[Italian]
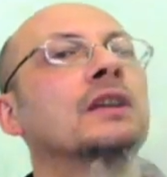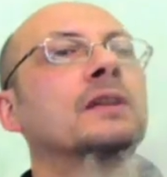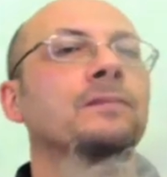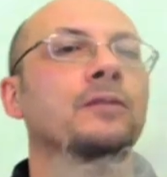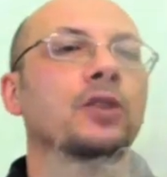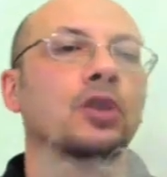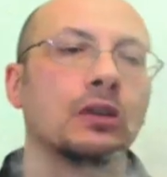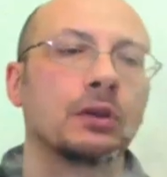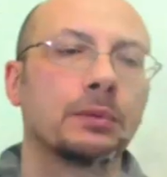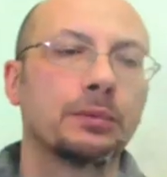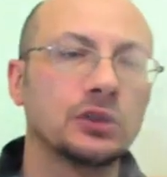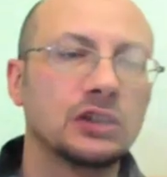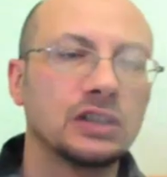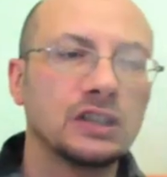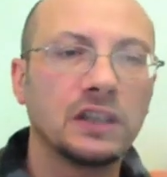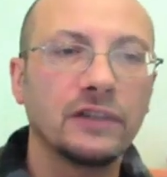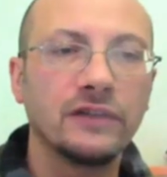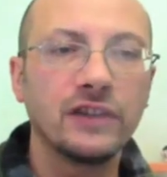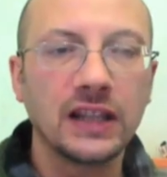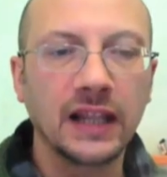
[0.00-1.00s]
come
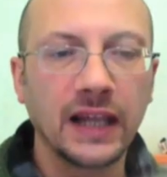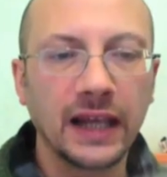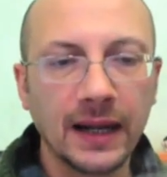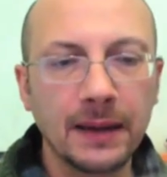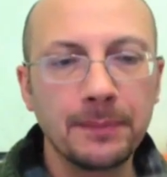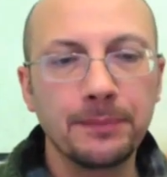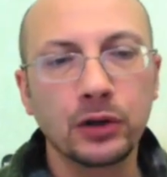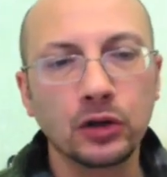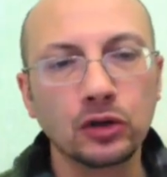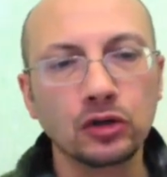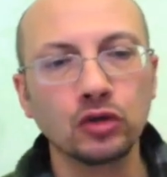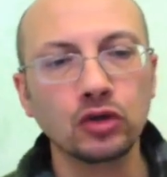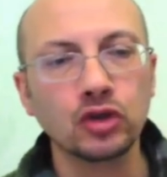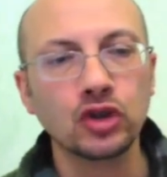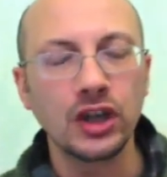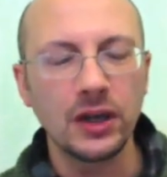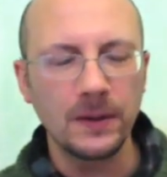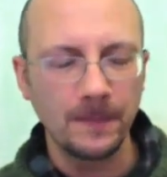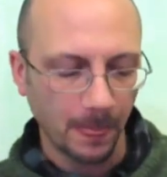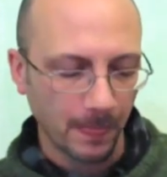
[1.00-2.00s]
potete vedere
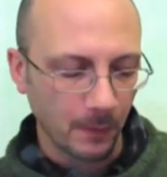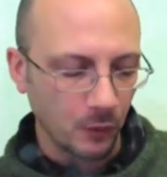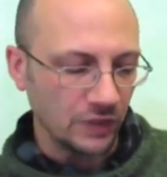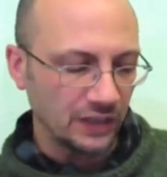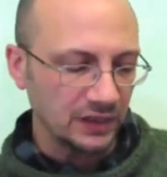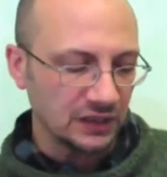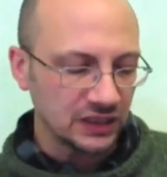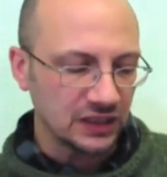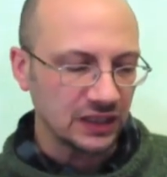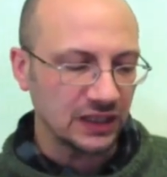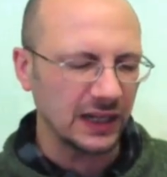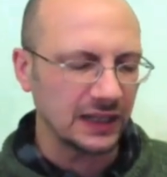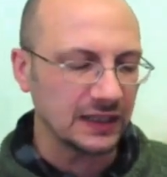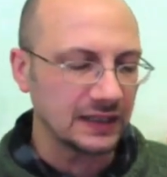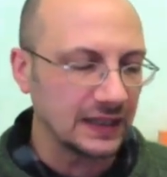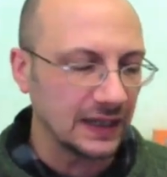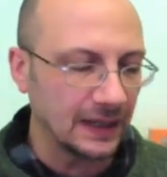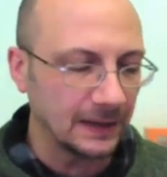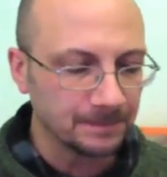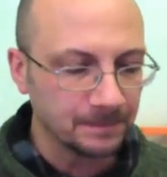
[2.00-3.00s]
produce una
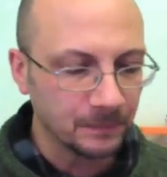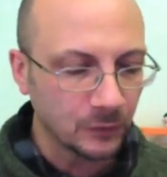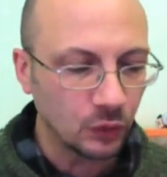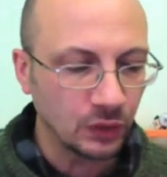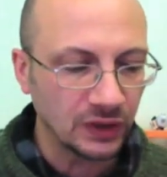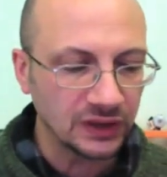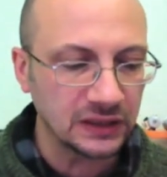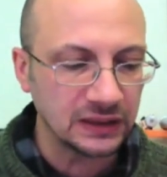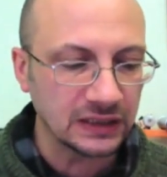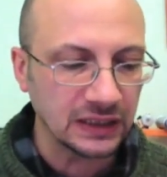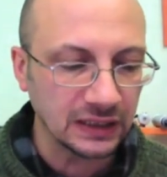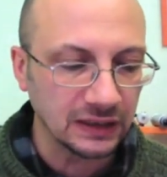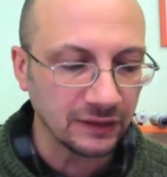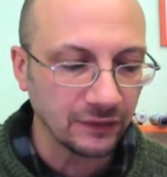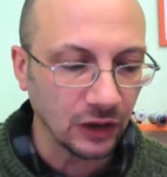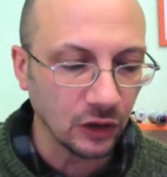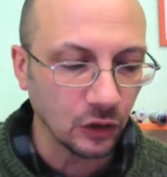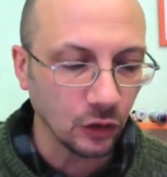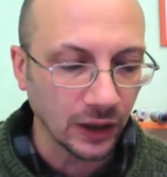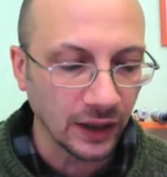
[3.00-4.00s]
discreta quantità di
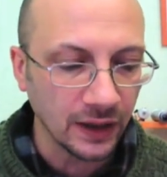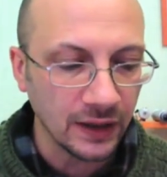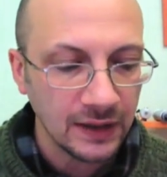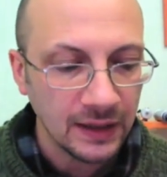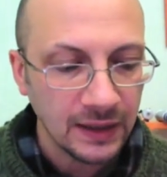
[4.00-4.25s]
valore.